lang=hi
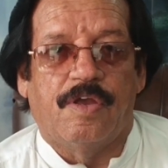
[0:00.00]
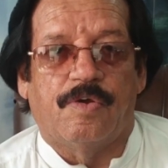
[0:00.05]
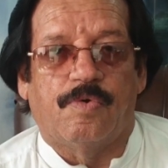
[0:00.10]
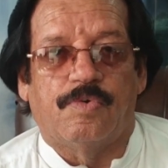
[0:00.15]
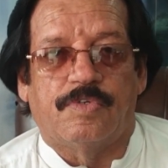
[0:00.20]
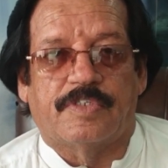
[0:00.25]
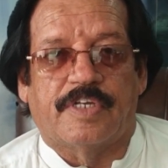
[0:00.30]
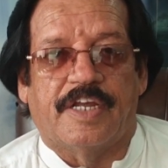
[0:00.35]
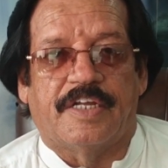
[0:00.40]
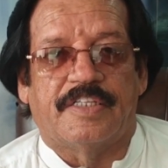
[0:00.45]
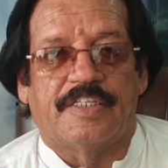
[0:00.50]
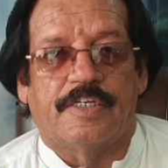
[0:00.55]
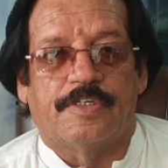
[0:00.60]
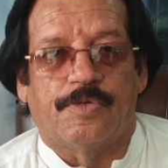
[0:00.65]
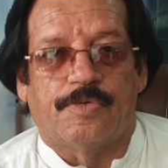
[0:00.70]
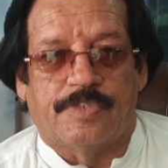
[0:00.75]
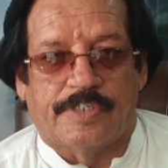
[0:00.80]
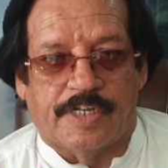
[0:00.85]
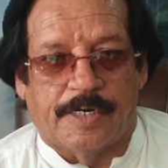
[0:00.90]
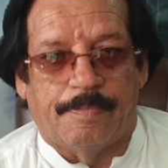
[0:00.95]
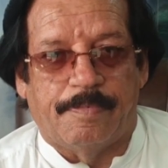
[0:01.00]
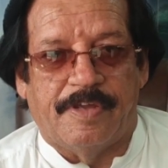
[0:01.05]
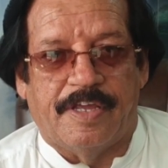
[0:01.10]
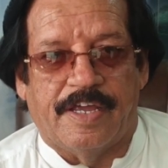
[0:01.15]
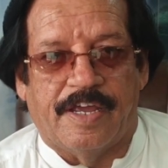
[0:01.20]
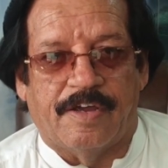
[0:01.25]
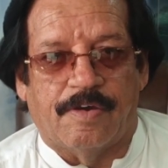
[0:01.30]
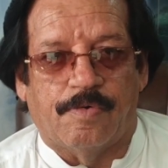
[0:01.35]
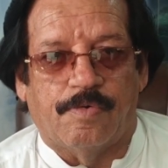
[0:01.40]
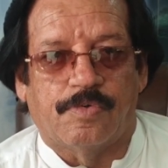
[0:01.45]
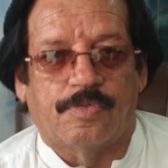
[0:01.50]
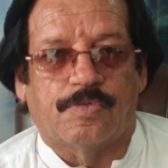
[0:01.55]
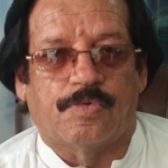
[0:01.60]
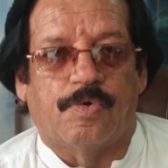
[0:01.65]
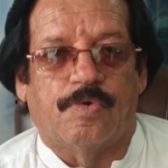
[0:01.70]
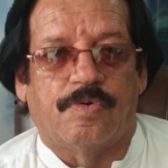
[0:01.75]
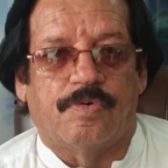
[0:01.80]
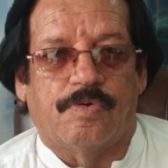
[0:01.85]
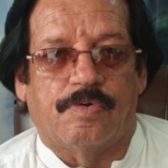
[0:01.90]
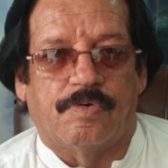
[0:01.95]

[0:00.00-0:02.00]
उसके अंदर जो चर्बी है उसको